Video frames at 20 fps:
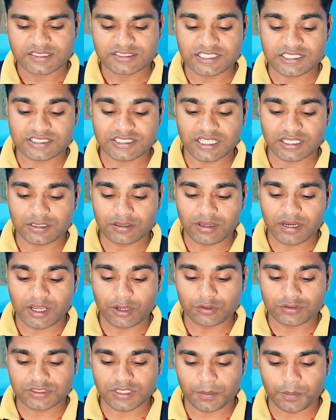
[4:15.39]
जिसके द्वारा
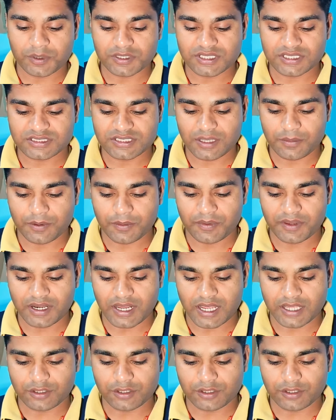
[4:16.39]
उत्तर प्रदेश के विभिन्न